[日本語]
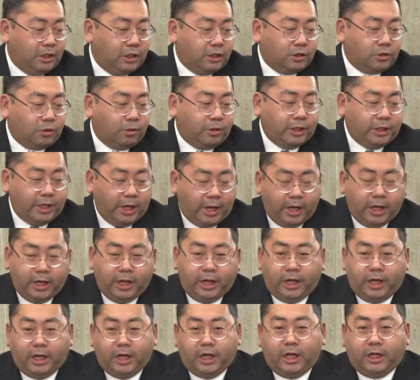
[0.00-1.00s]
それで、
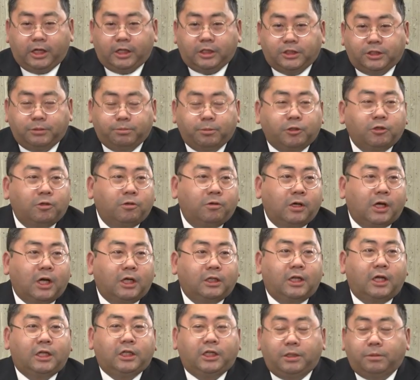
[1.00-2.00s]
え地元の
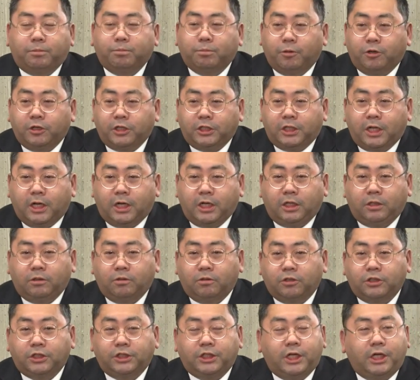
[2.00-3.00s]
方に
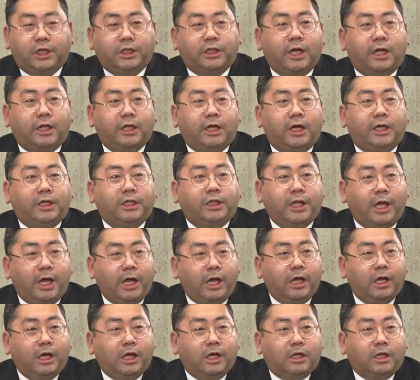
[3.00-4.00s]
モニタリングをしていただい
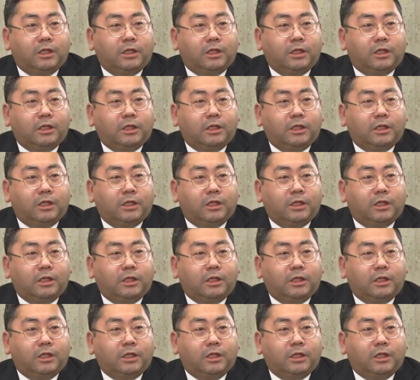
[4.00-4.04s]
て、